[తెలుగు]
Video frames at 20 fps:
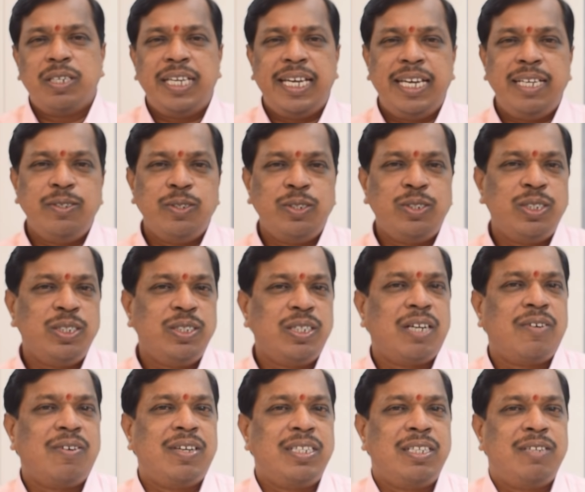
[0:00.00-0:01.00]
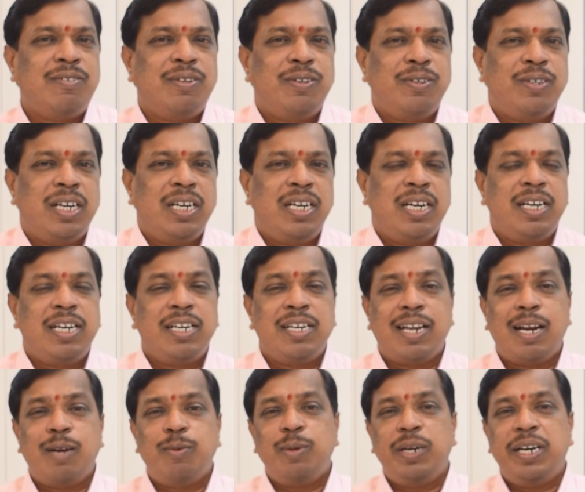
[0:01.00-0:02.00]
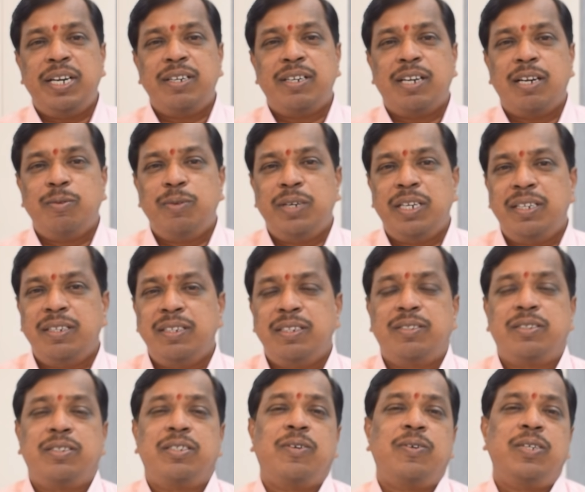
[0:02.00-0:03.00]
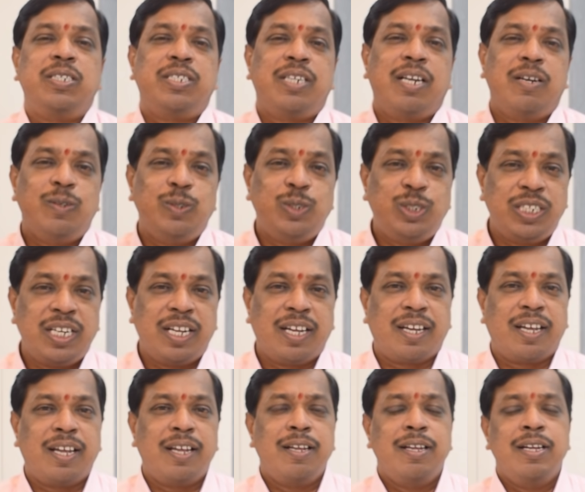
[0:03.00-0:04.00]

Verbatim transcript: ఏజ్ వచ్చిన తర్వాత ఇరవై రెండు ఏళ్ళు అంటే నలభై ఏడు నలభై ఎనిమిది సంవత్సరాలు వచ్చినాక